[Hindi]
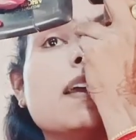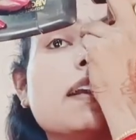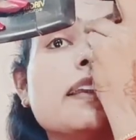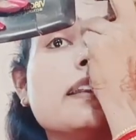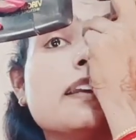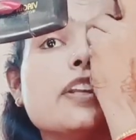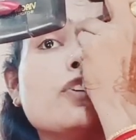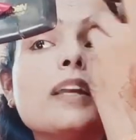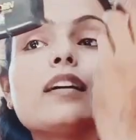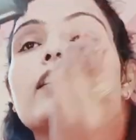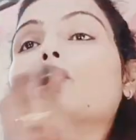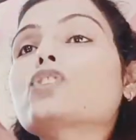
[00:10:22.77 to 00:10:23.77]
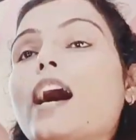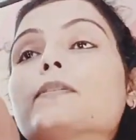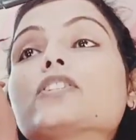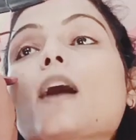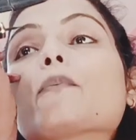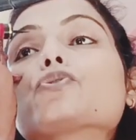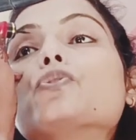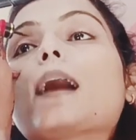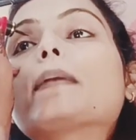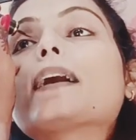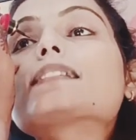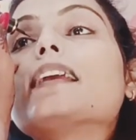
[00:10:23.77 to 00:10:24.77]
भैया ये वीडियो में कर रही हूँ चार बजे शाम को शूट
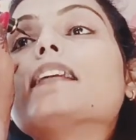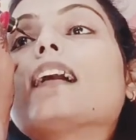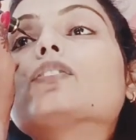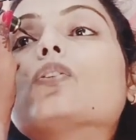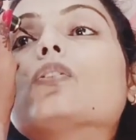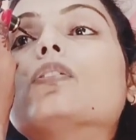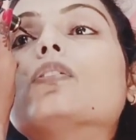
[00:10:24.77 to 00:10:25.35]
आपके पास आएगी रात को